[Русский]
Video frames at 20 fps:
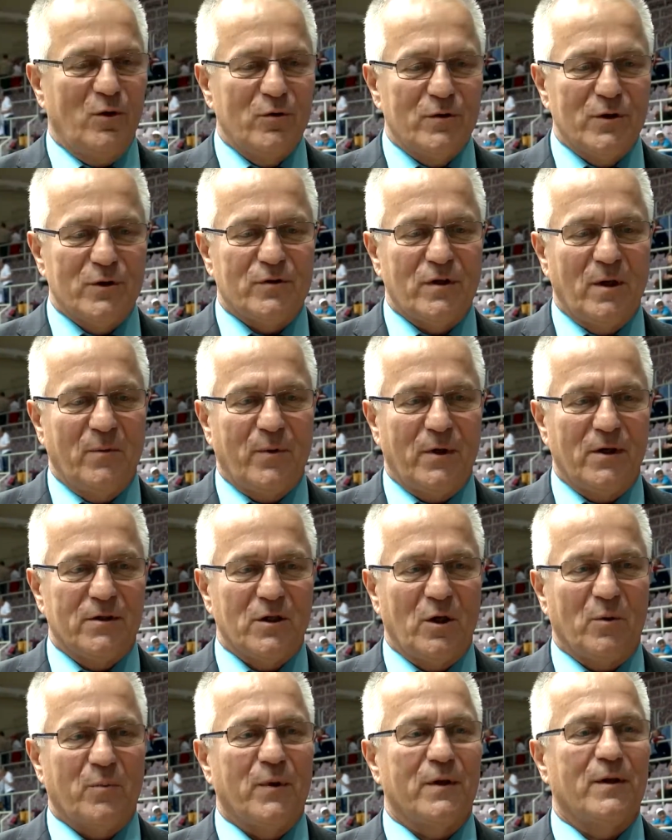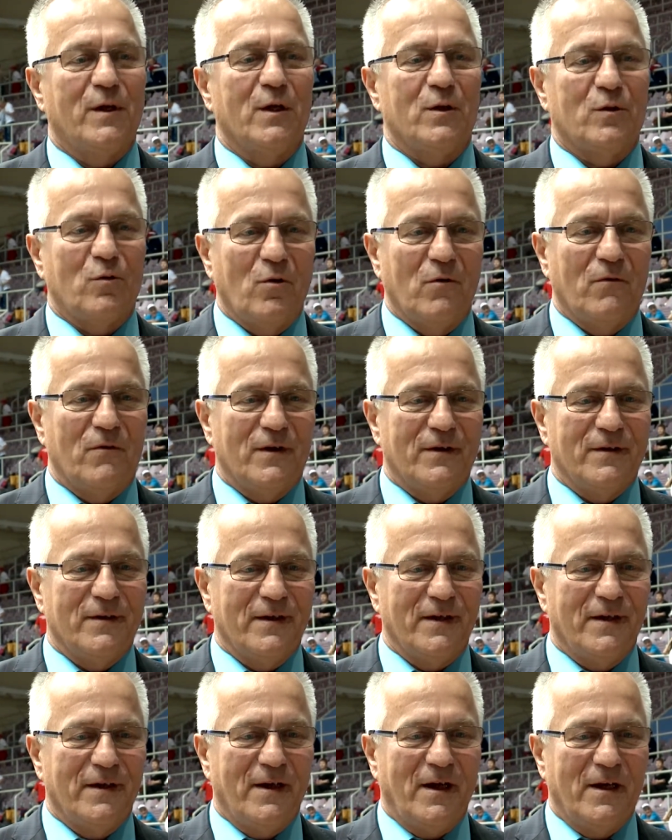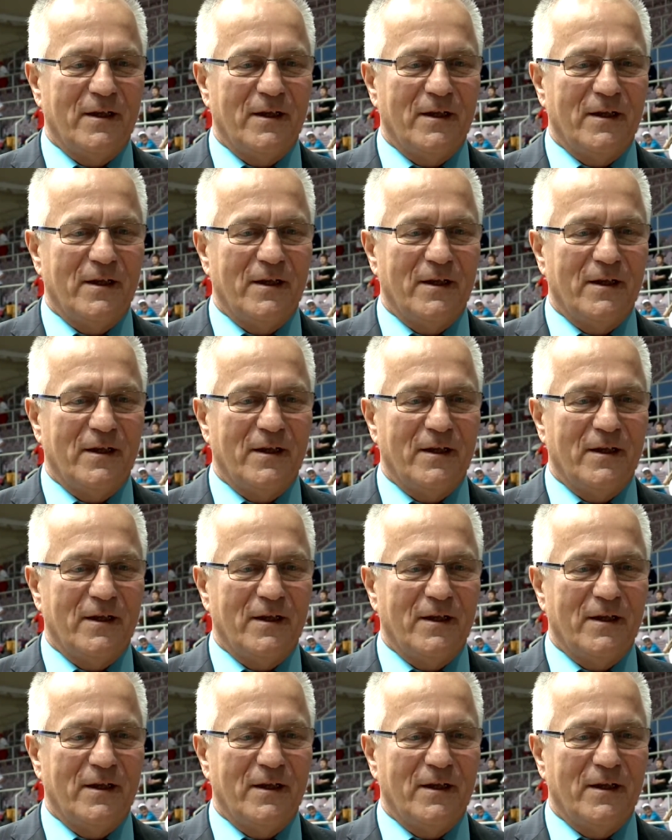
Люди сюда приезжают подготовленные,